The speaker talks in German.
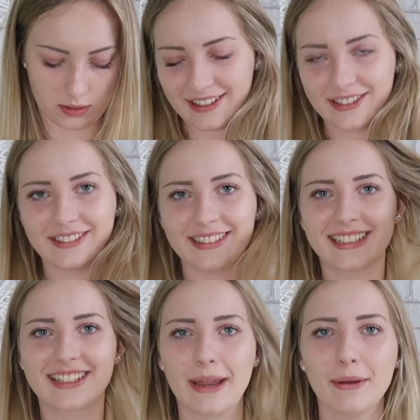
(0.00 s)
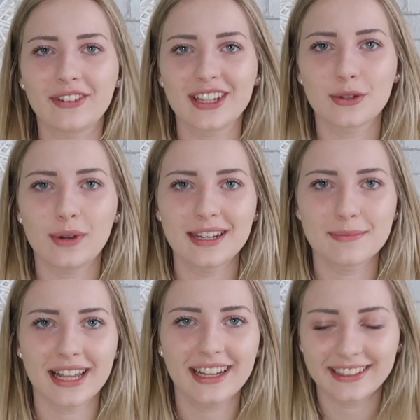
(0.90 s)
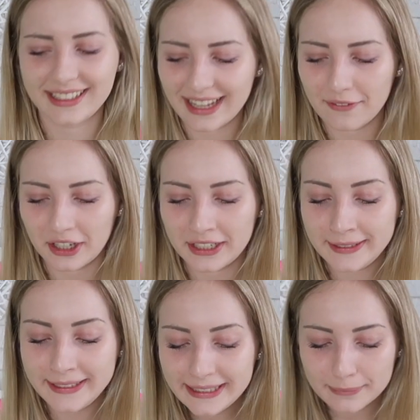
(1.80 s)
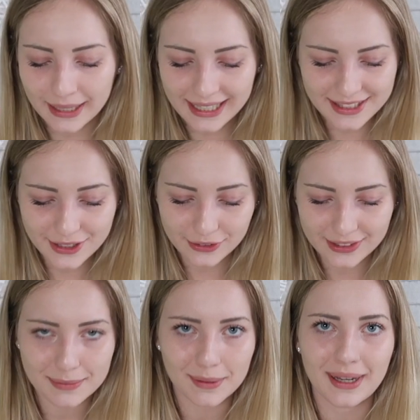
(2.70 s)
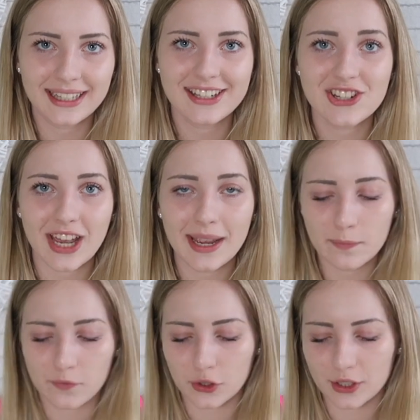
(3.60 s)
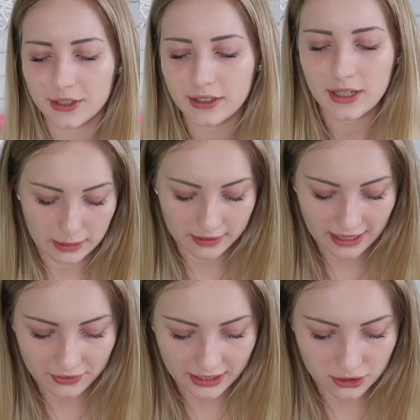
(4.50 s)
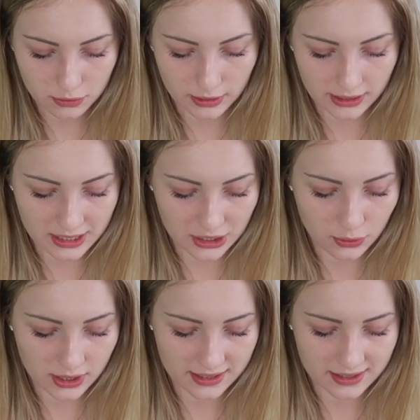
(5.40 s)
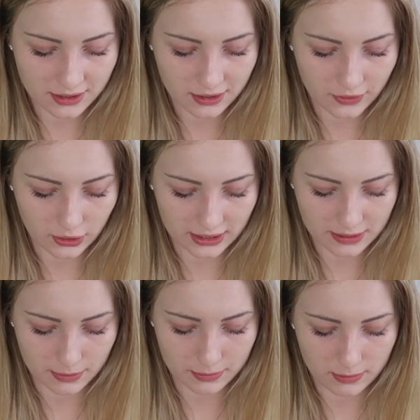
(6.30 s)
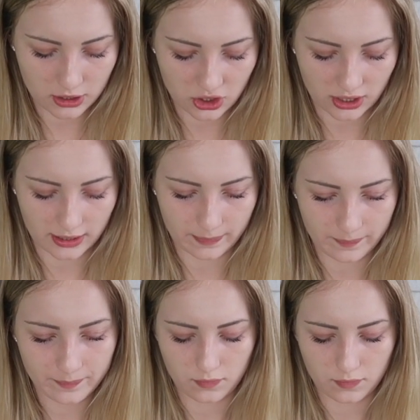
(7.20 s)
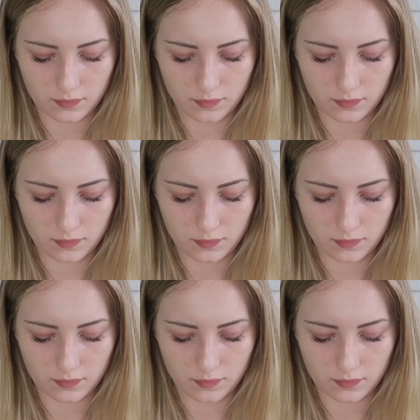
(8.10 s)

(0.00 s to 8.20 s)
Also ich schreibe einfach mal so random Sachen, die ich einfach niemals irgendjemandem eigentlich schreiben würde. Aber da wir gerade schon bei Julian sind, können wir auch gleich mal Bibi schreiben.